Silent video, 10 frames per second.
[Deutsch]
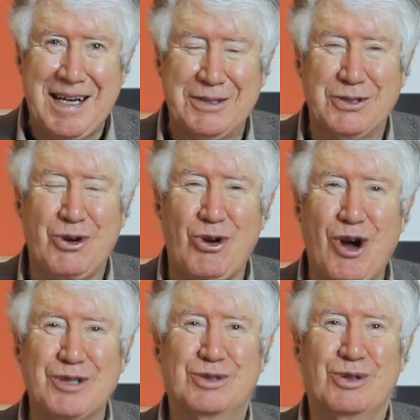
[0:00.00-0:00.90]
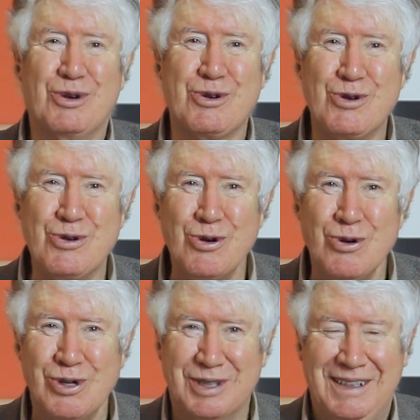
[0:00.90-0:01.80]
sagt, Gott
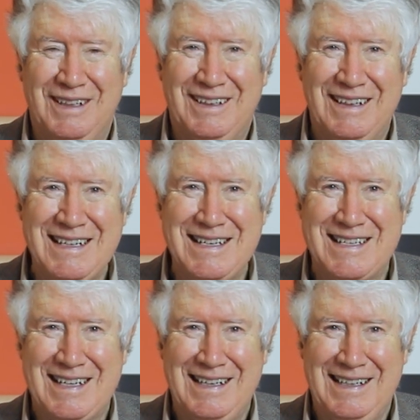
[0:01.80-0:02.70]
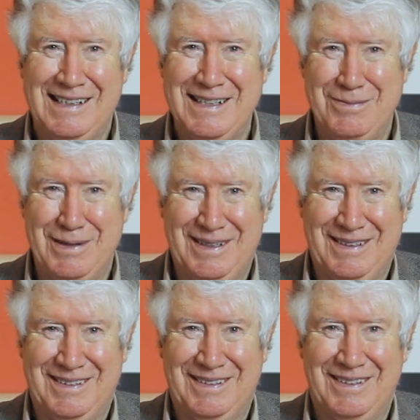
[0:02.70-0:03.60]
ruht in seiner Liebe.
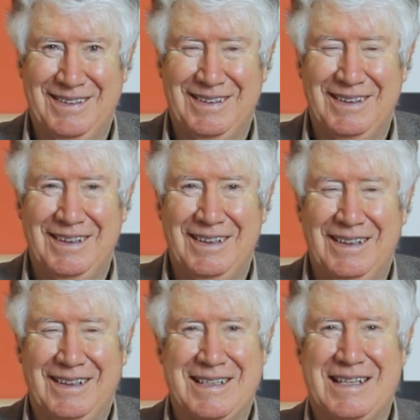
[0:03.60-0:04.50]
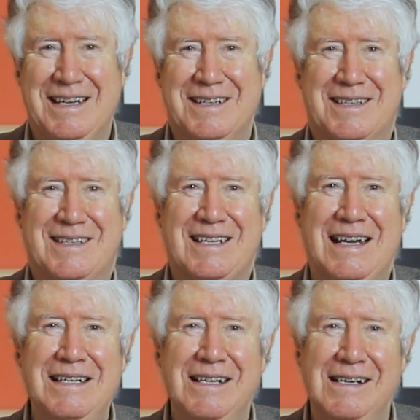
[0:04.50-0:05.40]
Das heißt,
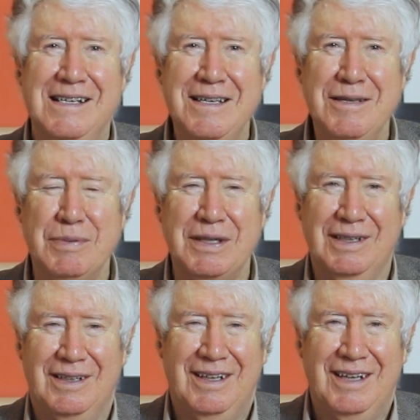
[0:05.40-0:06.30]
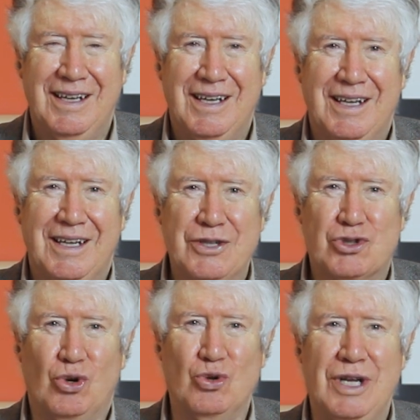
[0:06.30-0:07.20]
seine Liebe
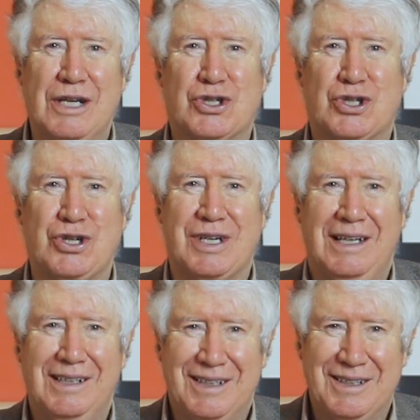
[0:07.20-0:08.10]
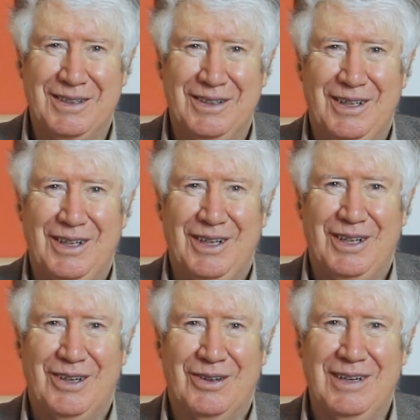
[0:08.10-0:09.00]
ist unerschütterlich
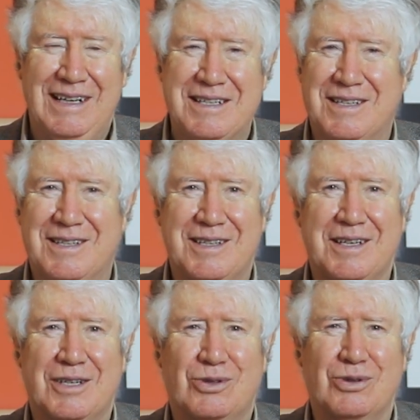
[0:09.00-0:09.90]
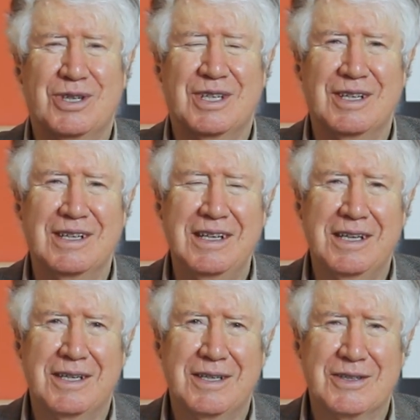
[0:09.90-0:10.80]
und lässt sich durch
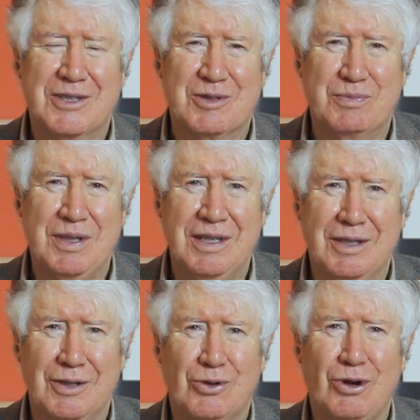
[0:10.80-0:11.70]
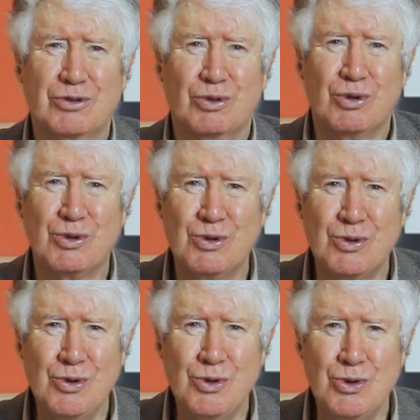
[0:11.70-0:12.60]
nichts beirren. Gott
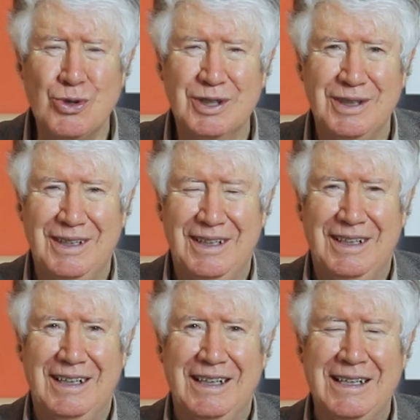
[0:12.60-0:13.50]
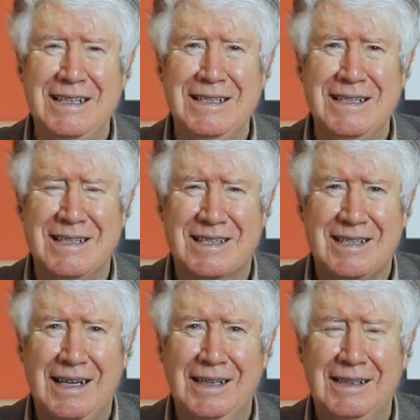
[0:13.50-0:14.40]
ruht in
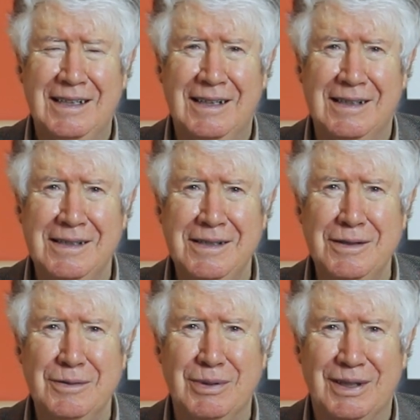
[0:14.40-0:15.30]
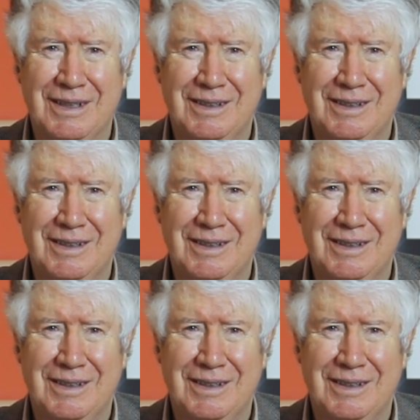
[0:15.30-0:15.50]
seiner Liebe.